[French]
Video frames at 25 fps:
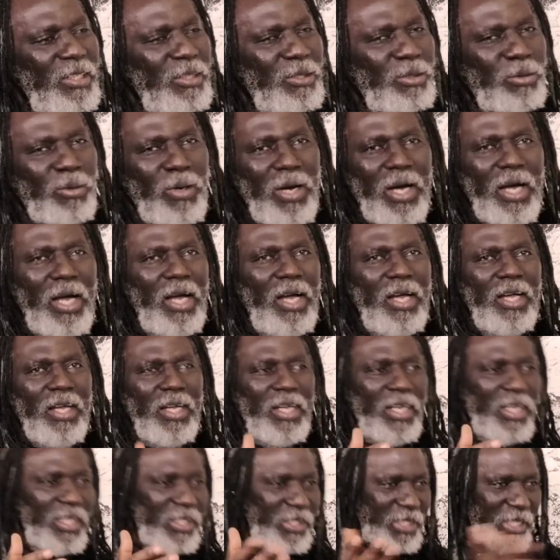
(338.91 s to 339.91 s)
soit
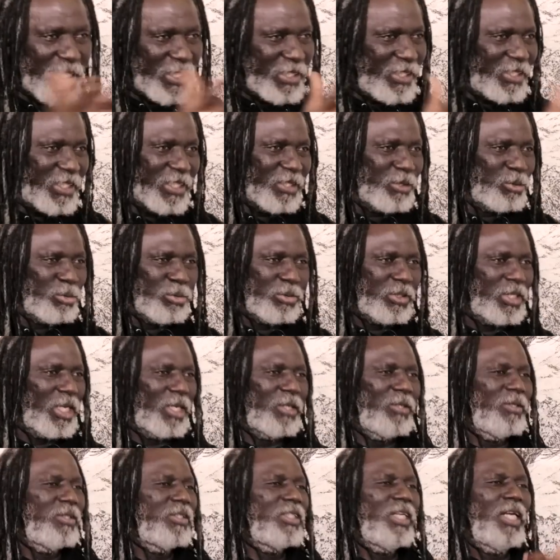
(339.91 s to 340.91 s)
éjecté, tout
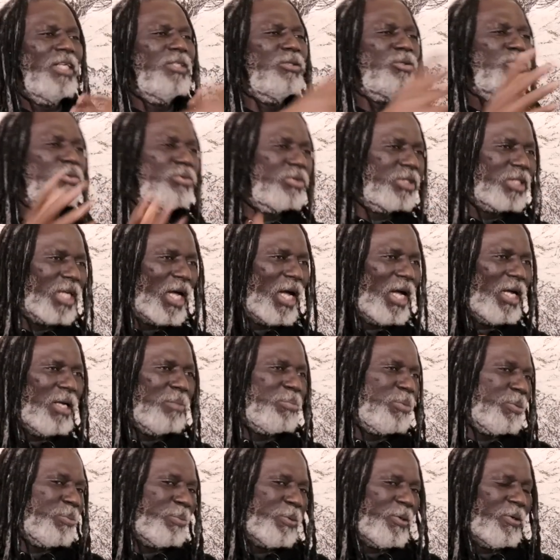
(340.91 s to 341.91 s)
ça. Donc il y a eu tout ça, et
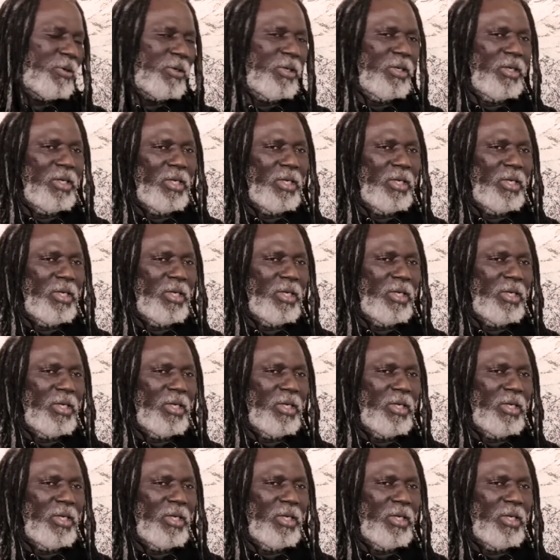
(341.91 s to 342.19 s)
puis bon,